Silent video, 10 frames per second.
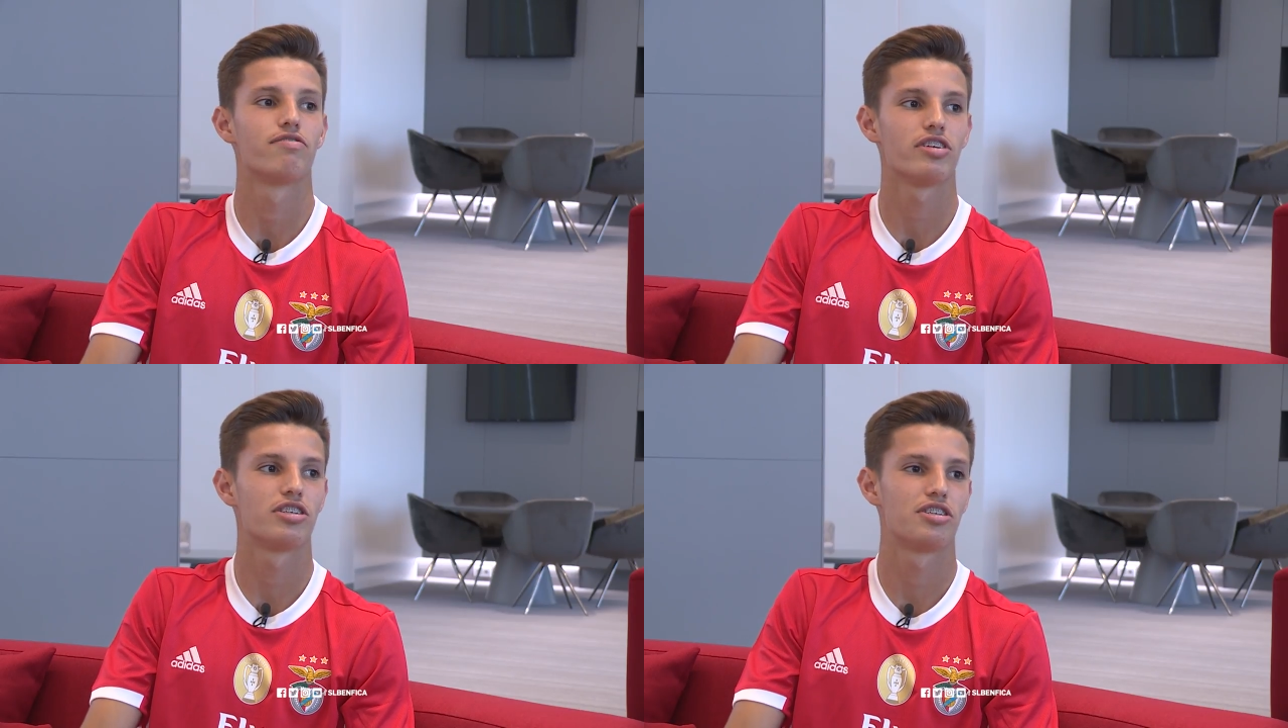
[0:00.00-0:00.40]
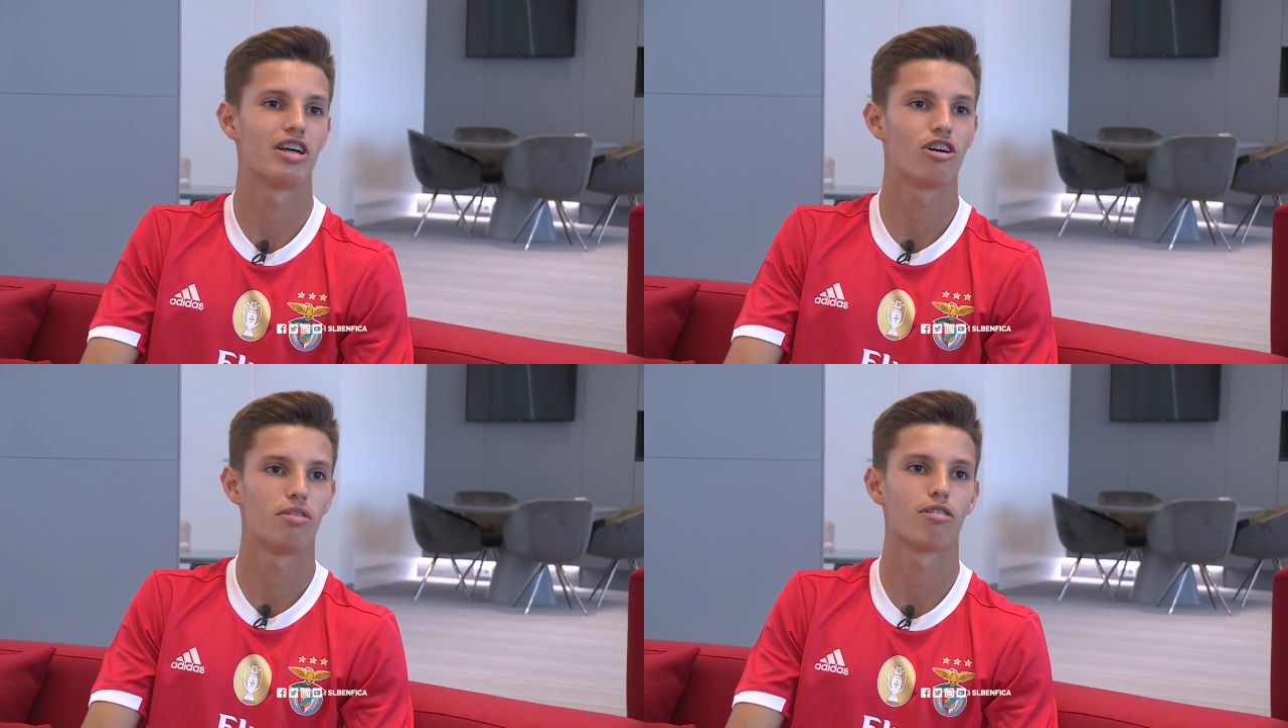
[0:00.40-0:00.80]
vezes
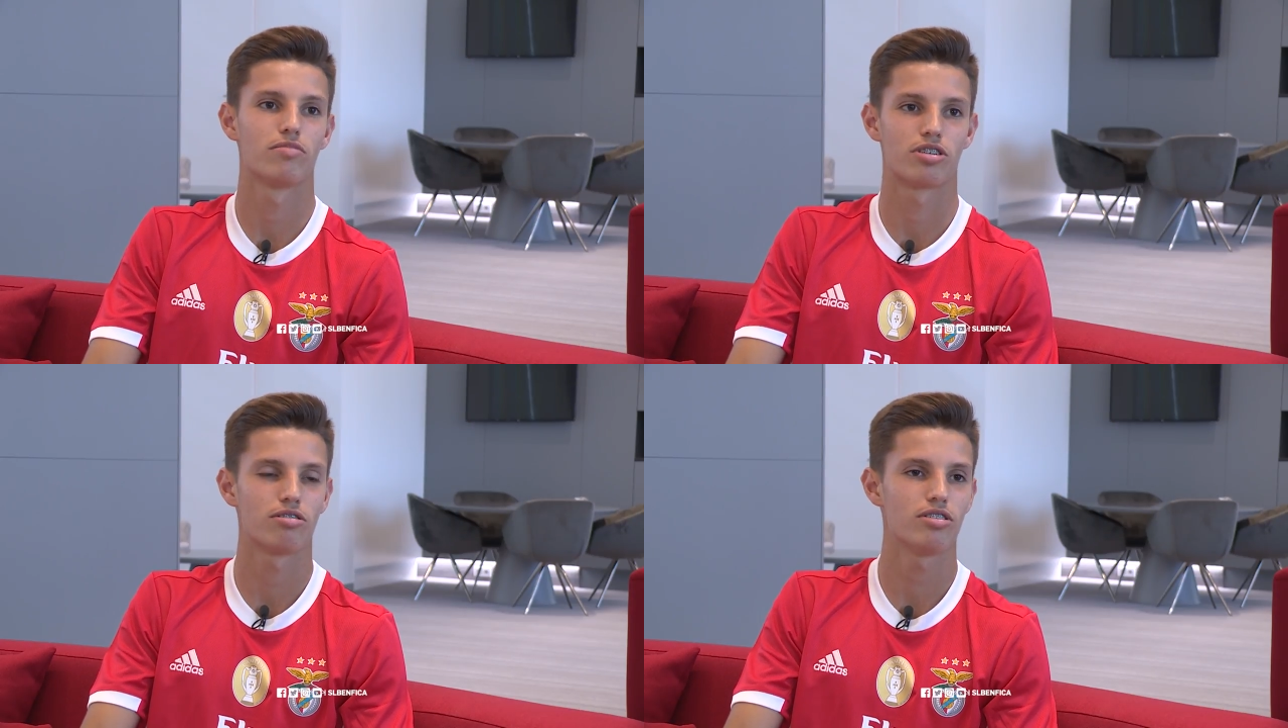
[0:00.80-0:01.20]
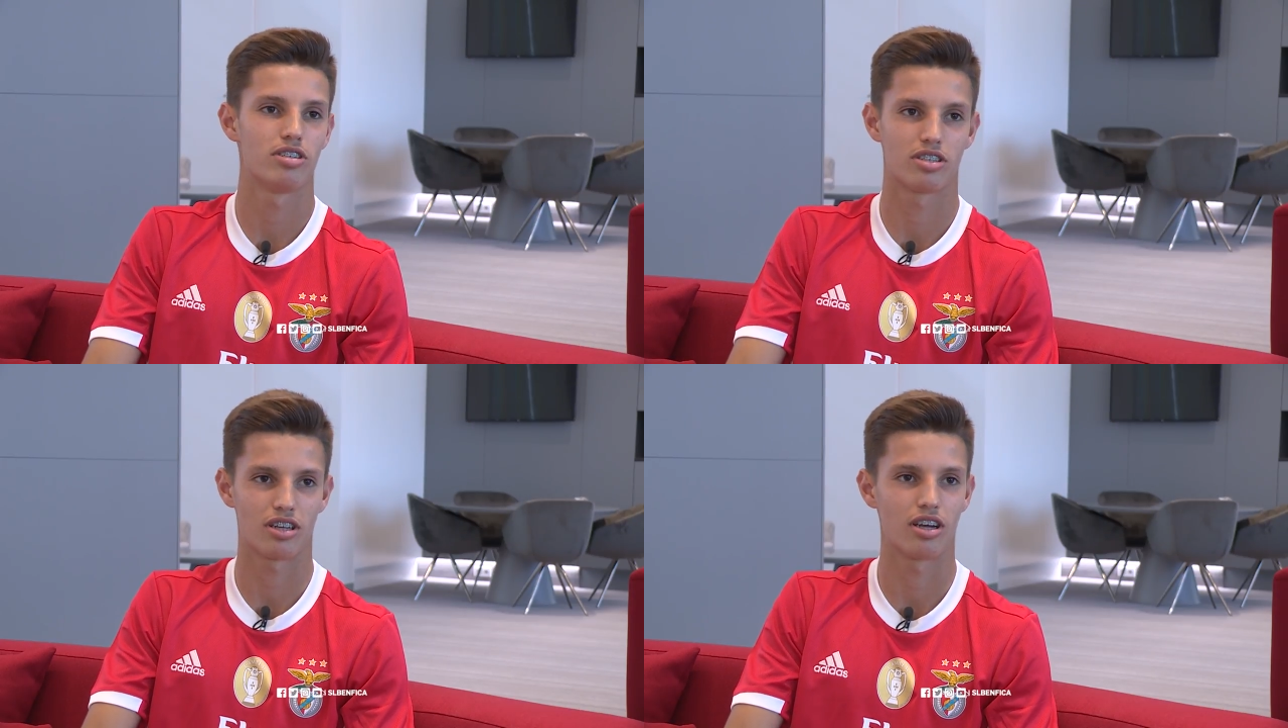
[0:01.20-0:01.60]
chegam algumas
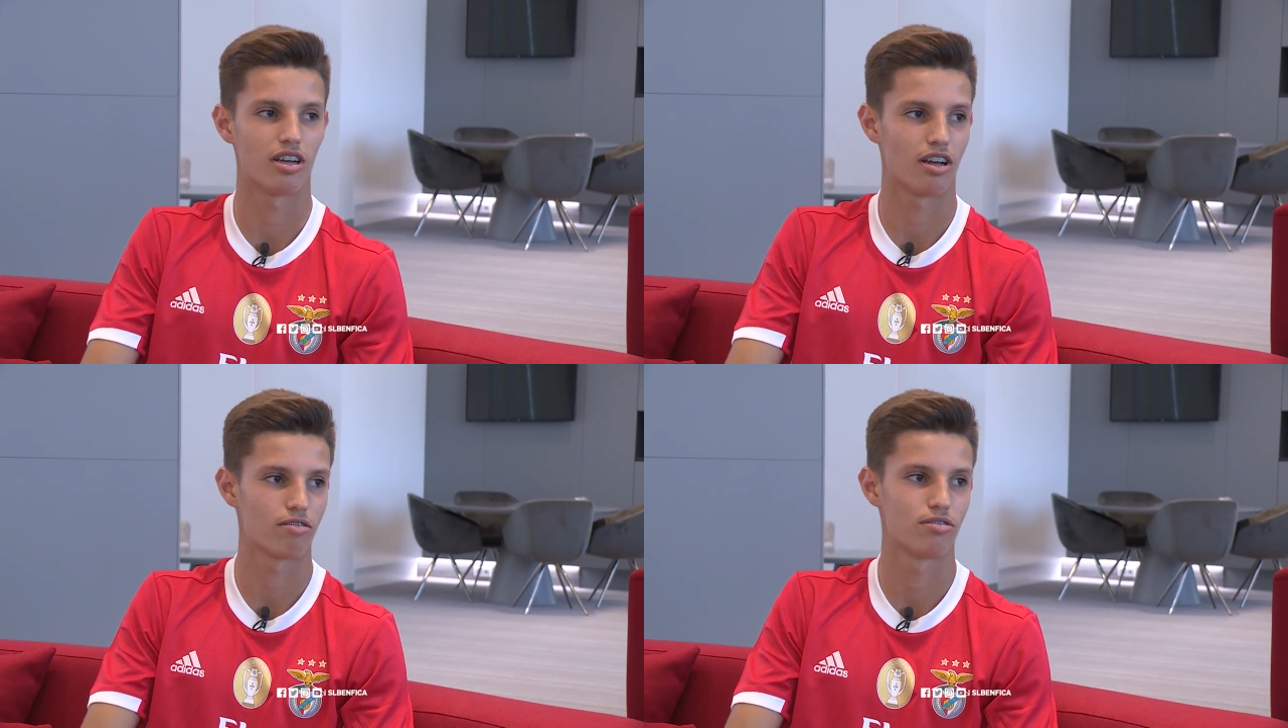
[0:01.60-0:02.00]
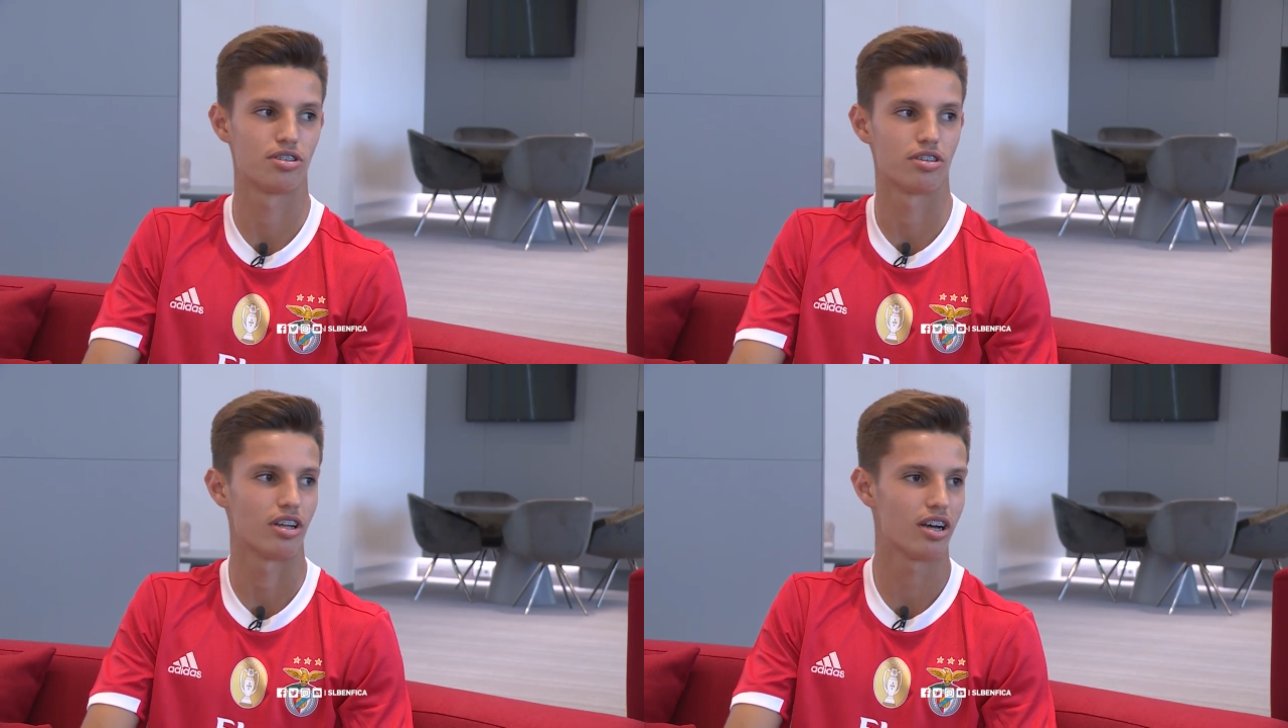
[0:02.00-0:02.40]
coisas que saem em alguns
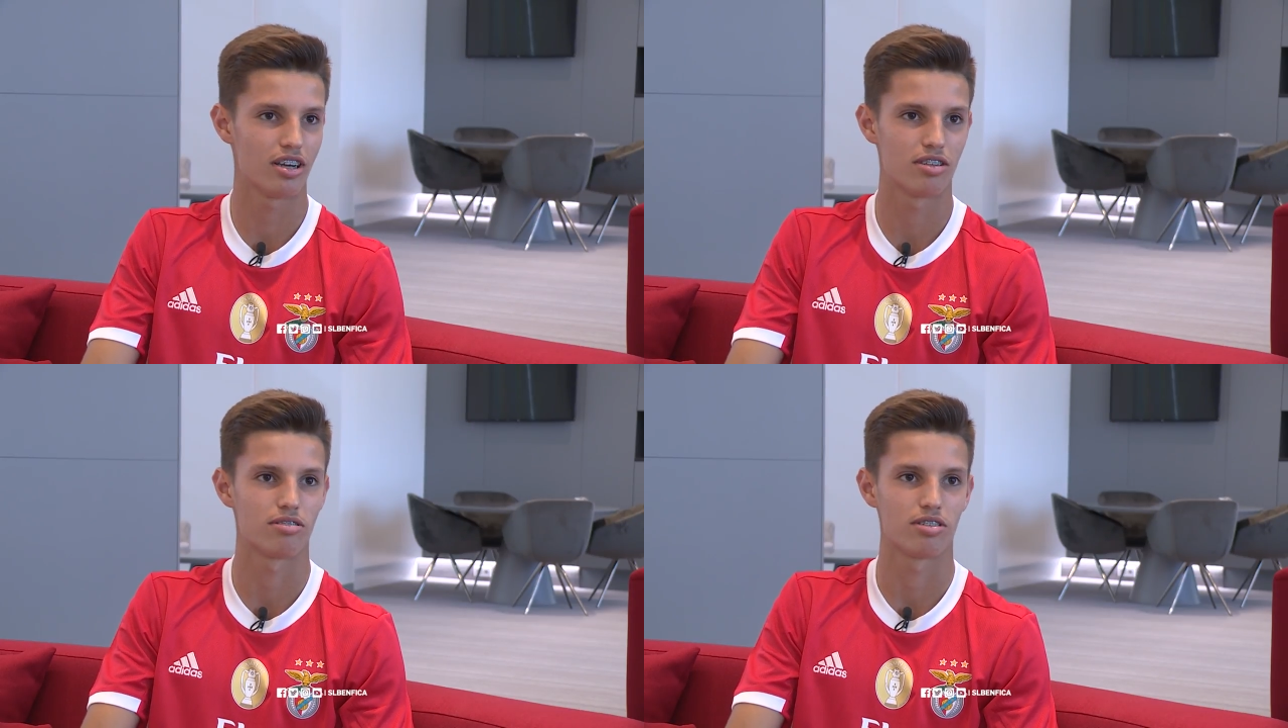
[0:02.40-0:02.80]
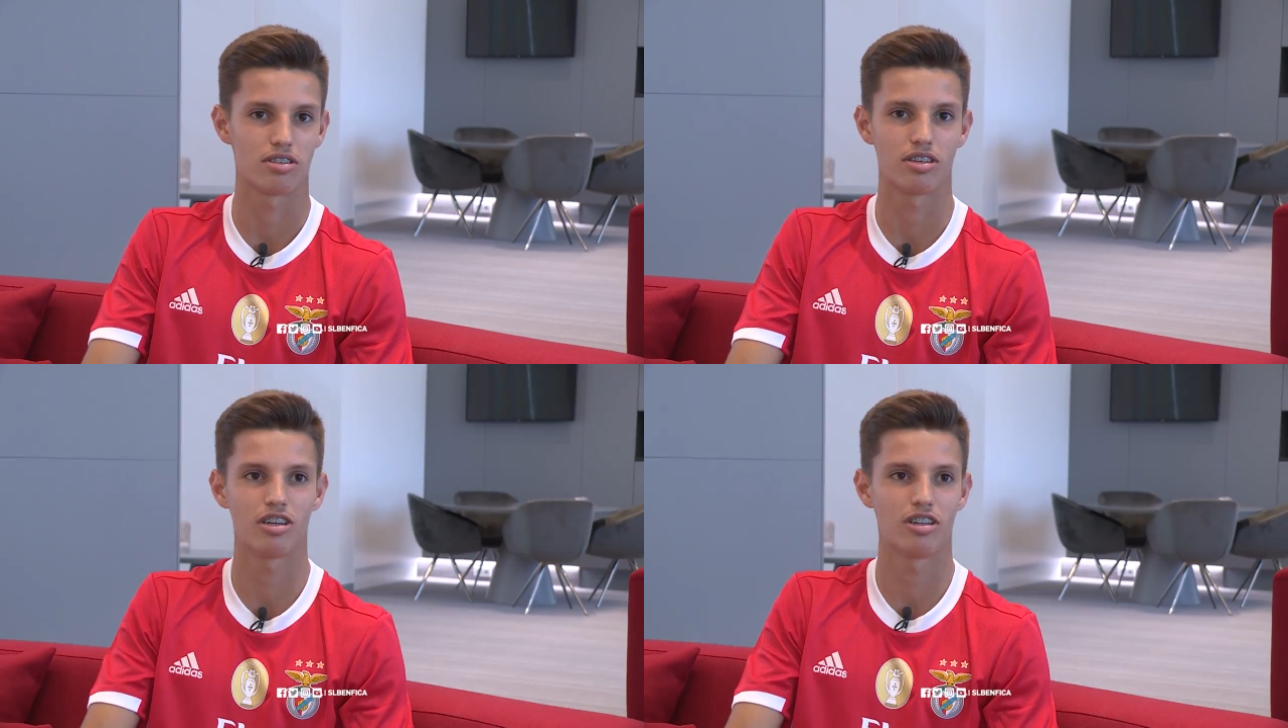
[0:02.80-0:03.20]
jornais ou
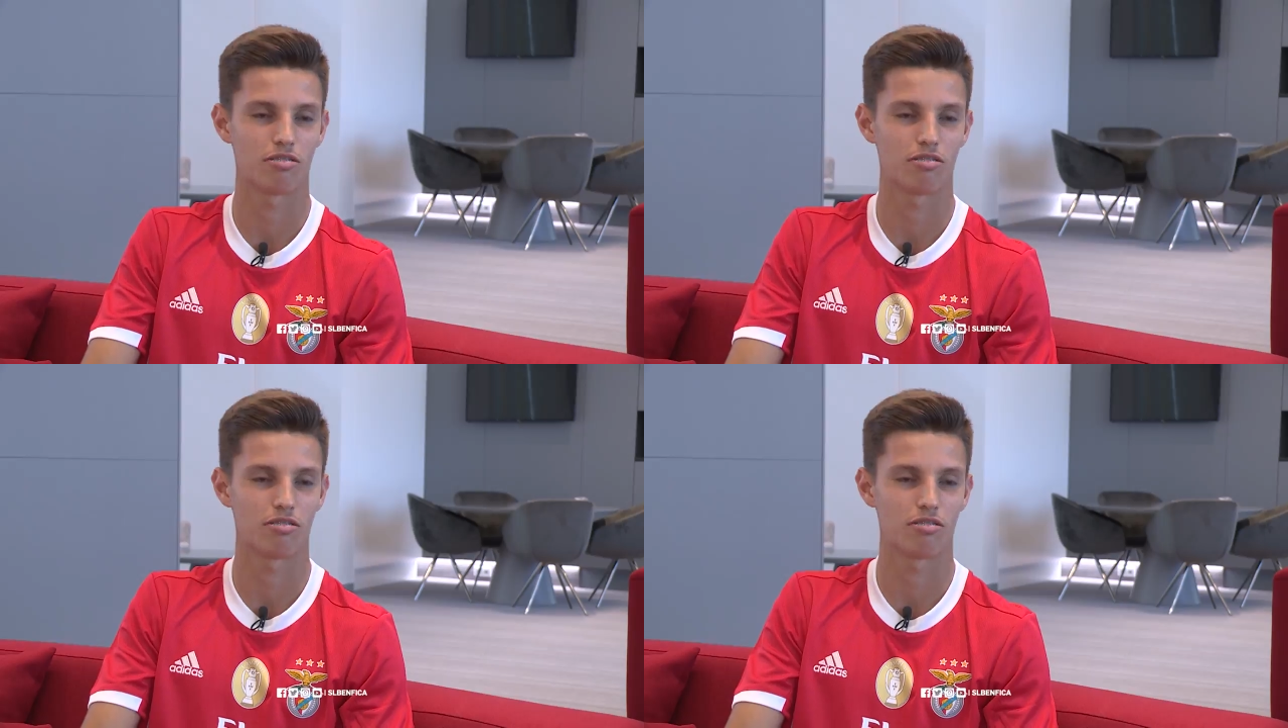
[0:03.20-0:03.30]
assim,